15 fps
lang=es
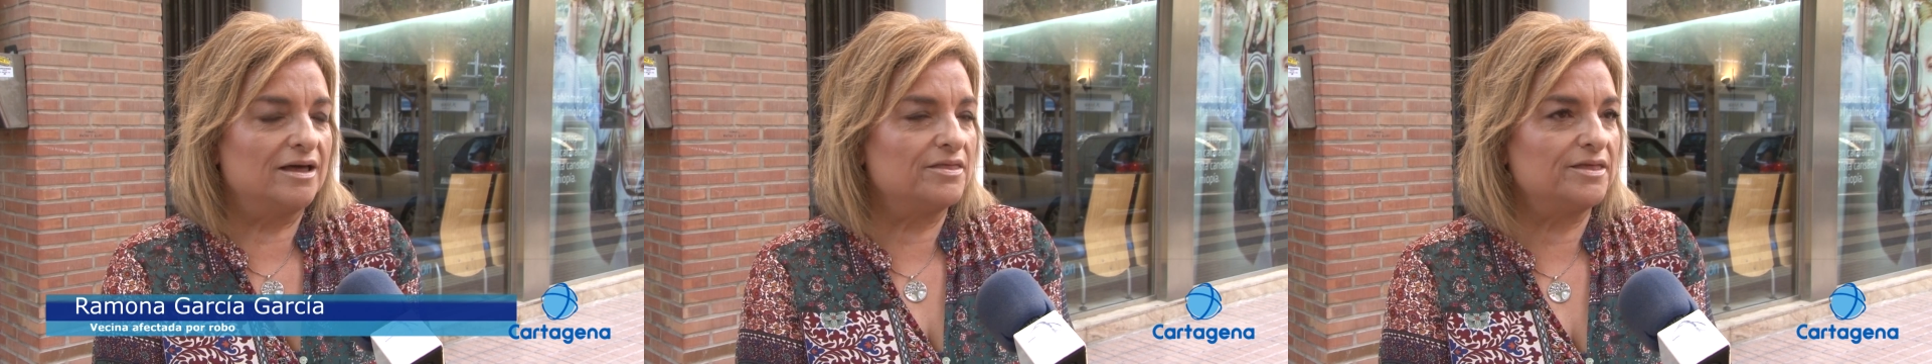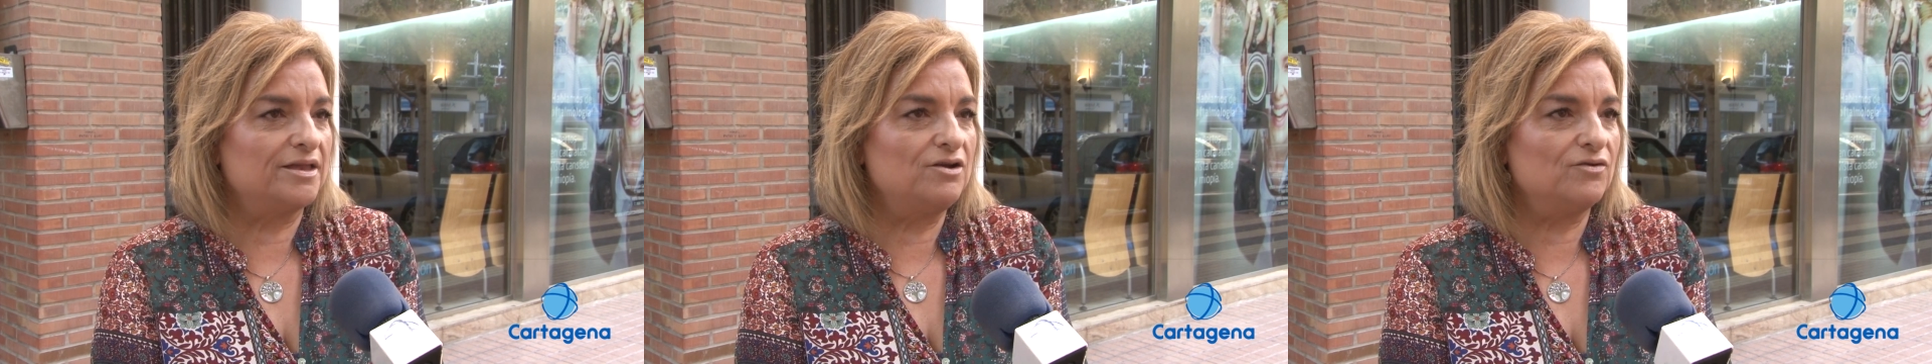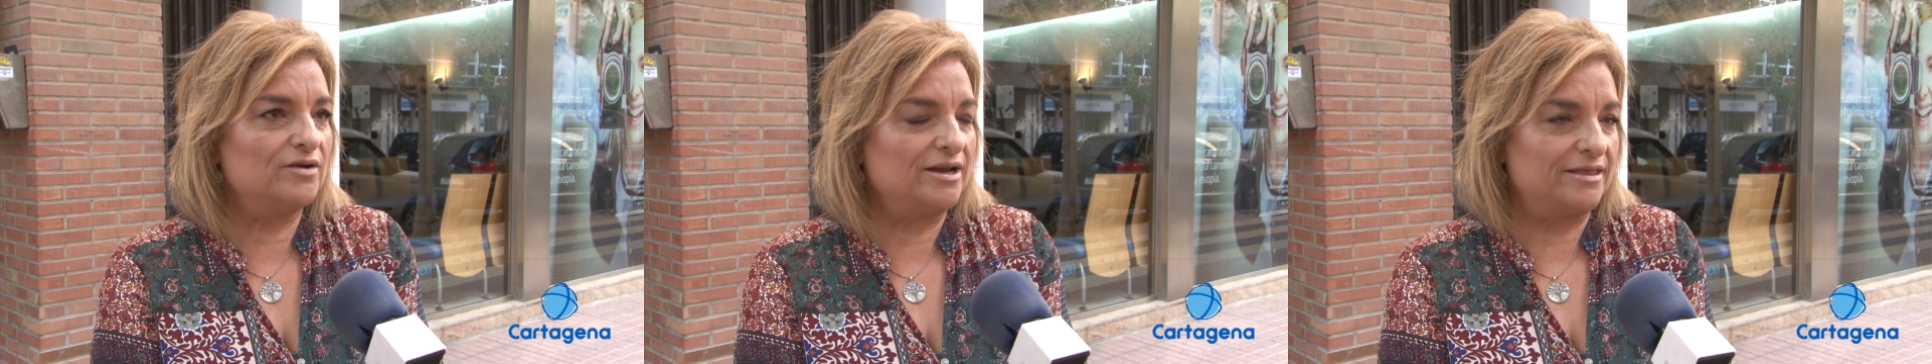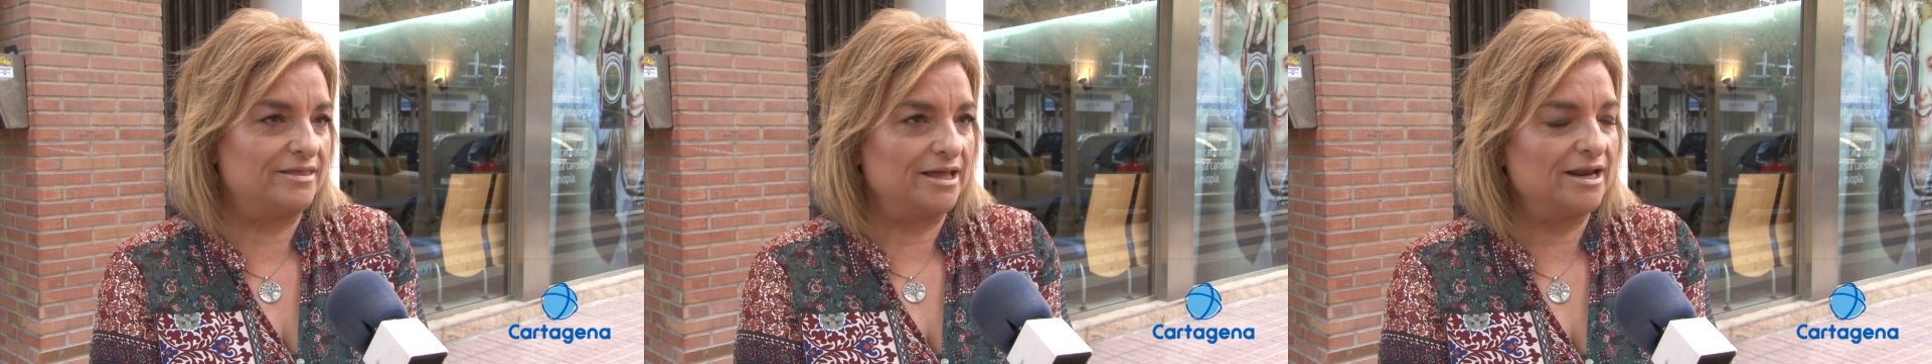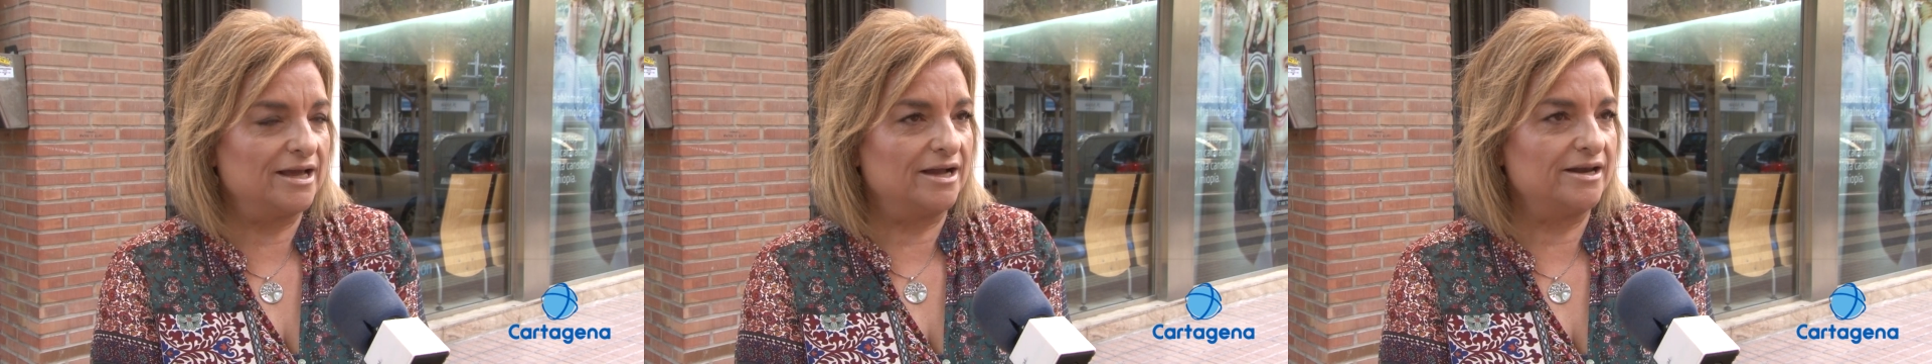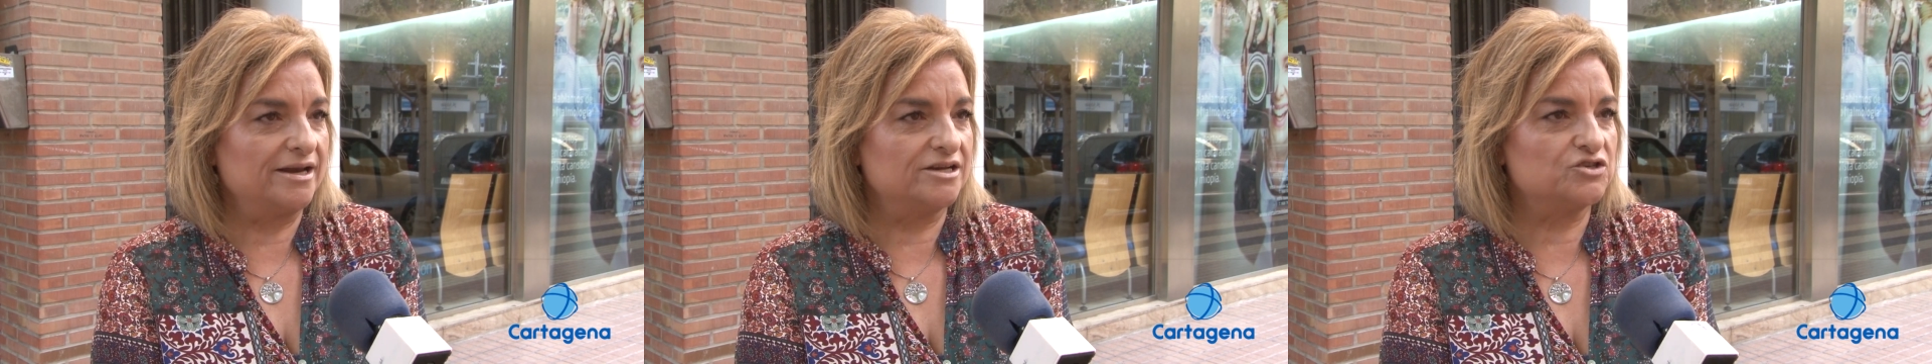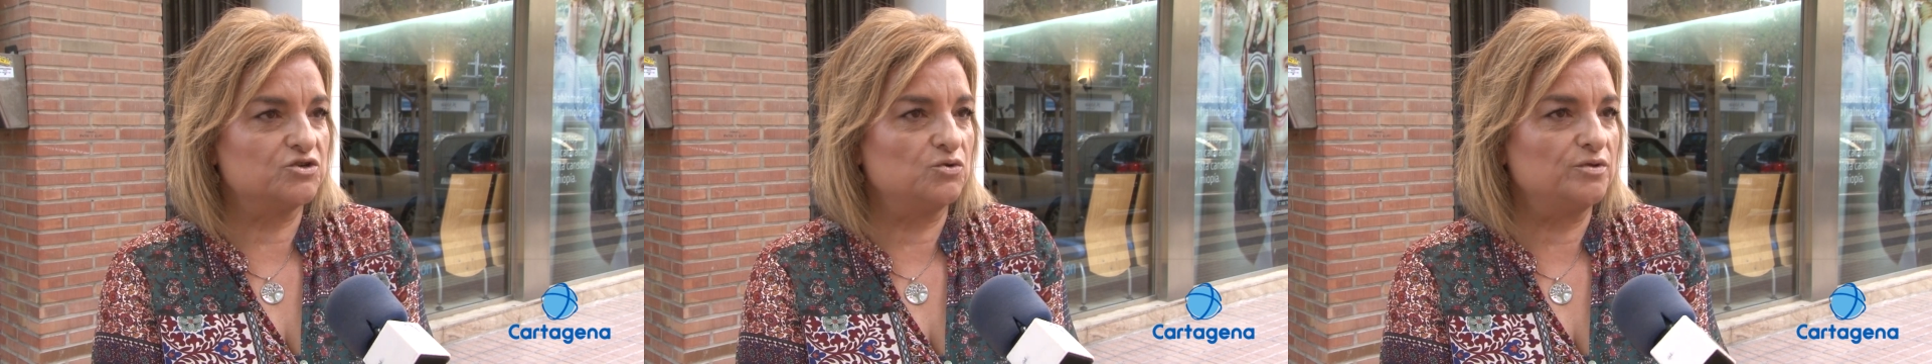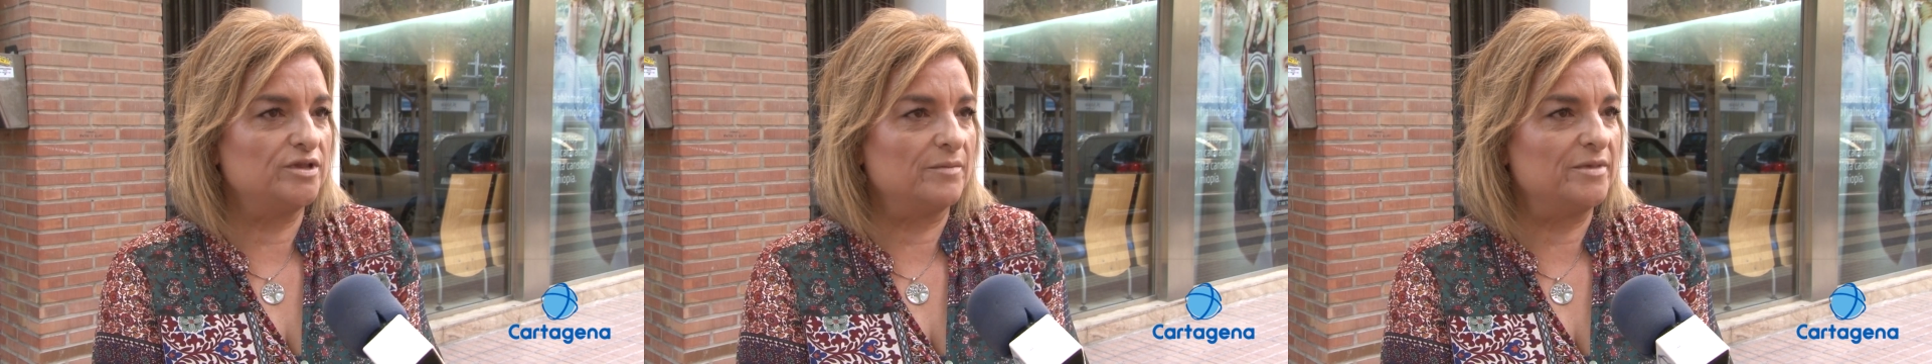hacen lo que les da la gana,
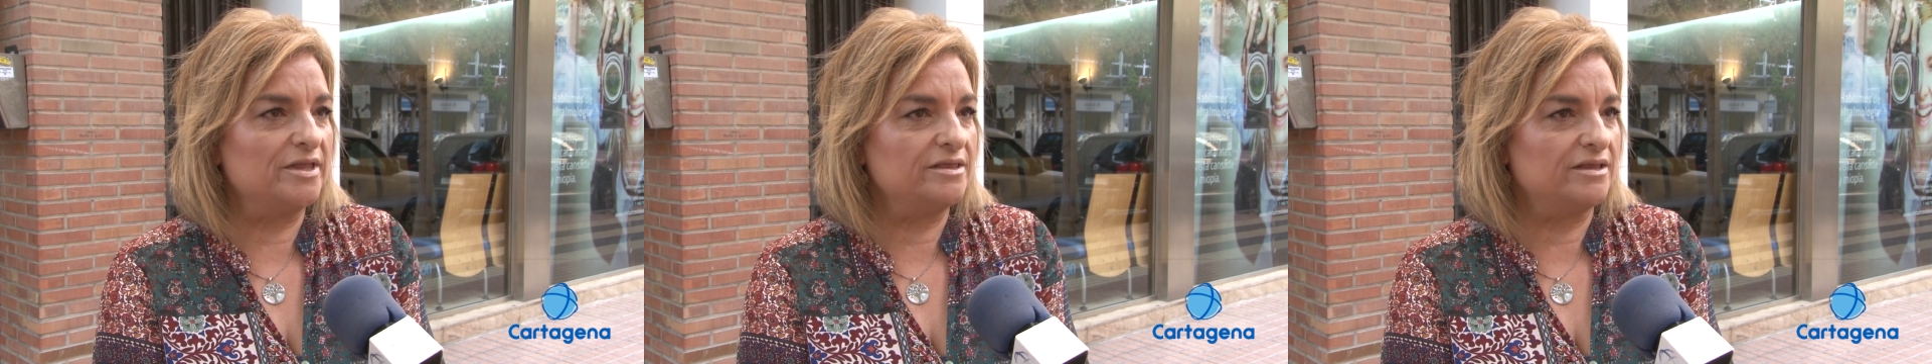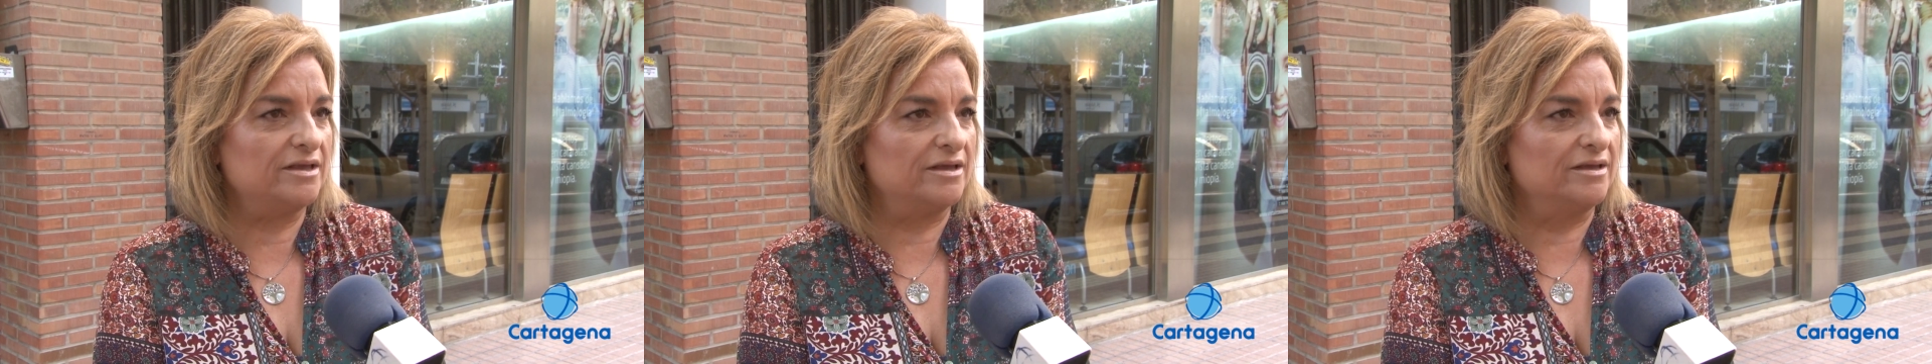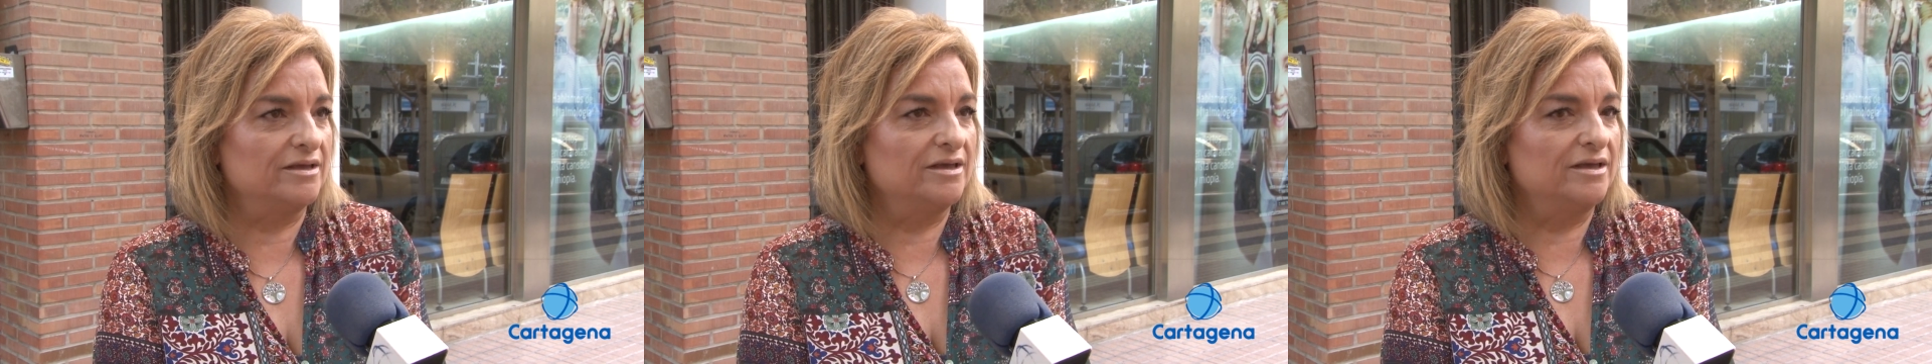absolutamente.